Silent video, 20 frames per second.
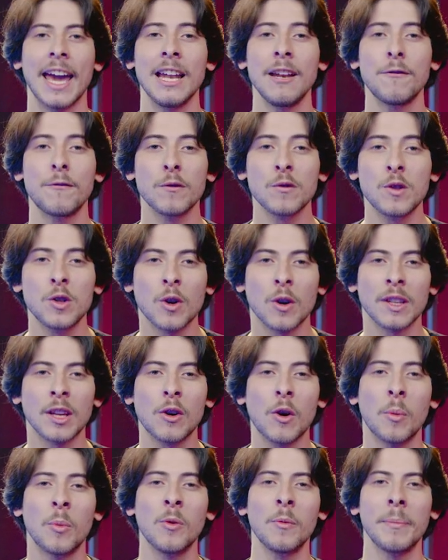Ele funciona
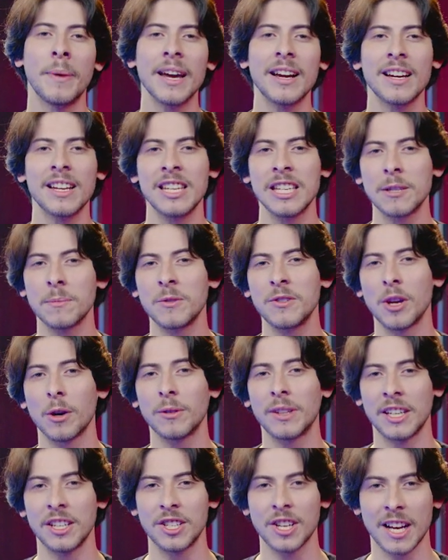como um mecanismo de
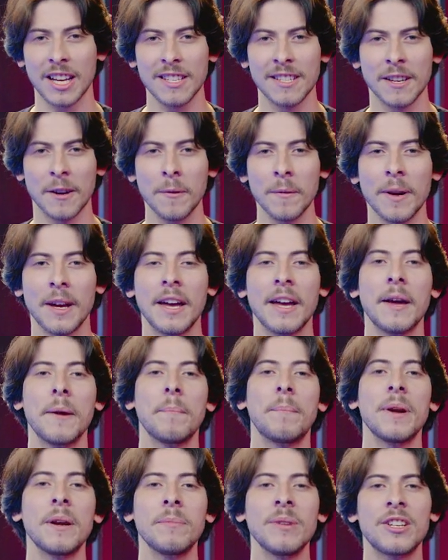autenticação,
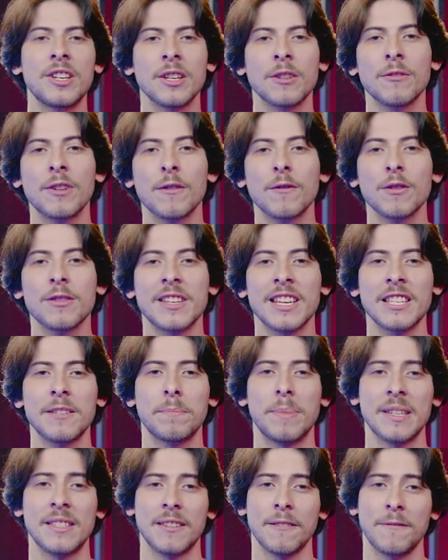permitindo que você
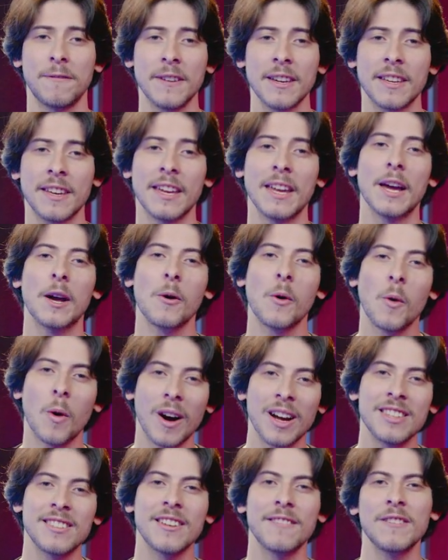especifique
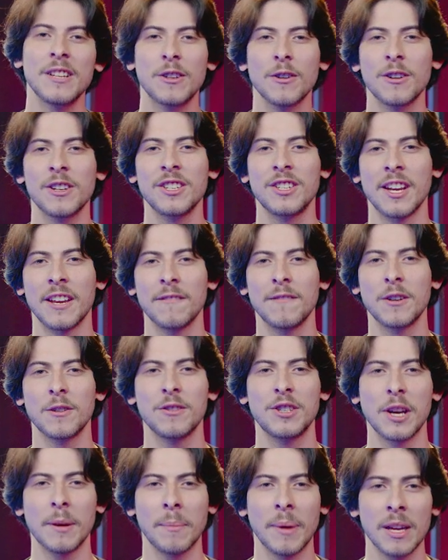quais servidores de
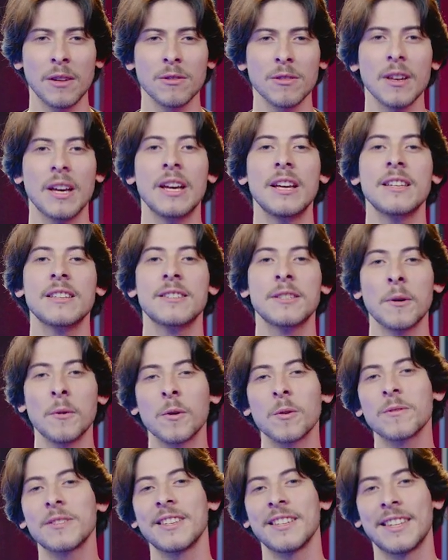envio de e-mails são
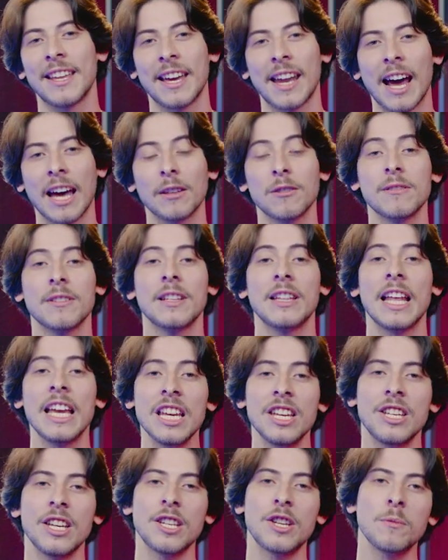considerados
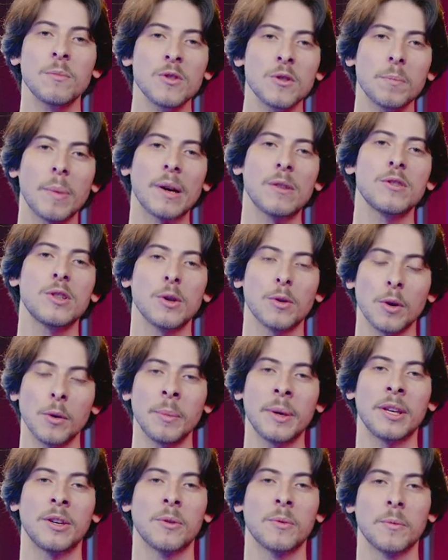legítimos para o seu
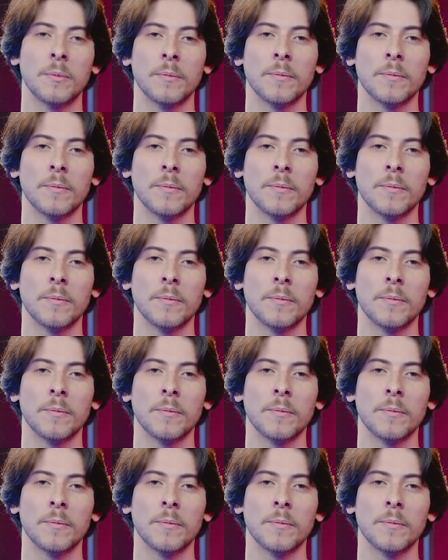domínio.